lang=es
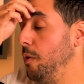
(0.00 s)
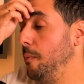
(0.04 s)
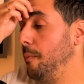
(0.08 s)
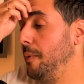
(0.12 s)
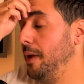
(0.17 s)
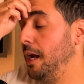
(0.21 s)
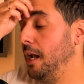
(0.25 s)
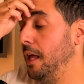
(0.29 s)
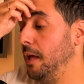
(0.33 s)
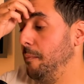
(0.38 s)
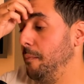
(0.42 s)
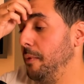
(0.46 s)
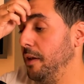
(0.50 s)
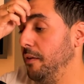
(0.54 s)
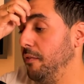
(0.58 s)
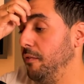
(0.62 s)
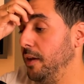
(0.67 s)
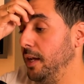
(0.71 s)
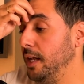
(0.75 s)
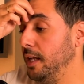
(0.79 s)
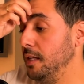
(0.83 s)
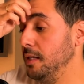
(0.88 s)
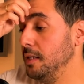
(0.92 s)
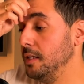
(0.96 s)
para las
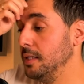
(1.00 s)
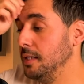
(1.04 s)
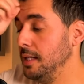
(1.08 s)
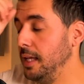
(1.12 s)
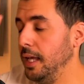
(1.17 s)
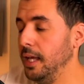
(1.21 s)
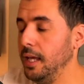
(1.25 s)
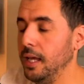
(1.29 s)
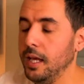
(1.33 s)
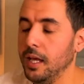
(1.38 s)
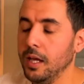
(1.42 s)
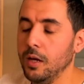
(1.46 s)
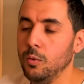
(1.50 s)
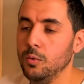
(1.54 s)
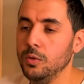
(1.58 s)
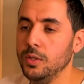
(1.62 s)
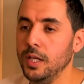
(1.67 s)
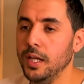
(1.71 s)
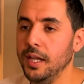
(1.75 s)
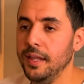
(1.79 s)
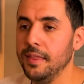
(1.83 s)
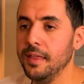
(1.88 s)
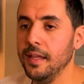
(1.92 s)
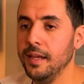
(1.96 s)
preferences eh,
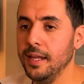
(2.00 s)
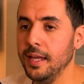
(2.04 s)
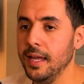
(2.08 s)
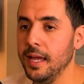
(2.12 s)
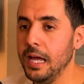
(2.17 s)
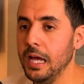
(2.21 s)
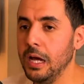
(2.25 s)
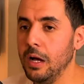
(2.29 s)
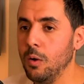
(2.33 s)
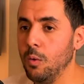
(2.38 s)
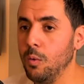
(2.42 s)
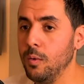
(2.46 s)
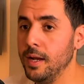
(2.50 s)
utilizaría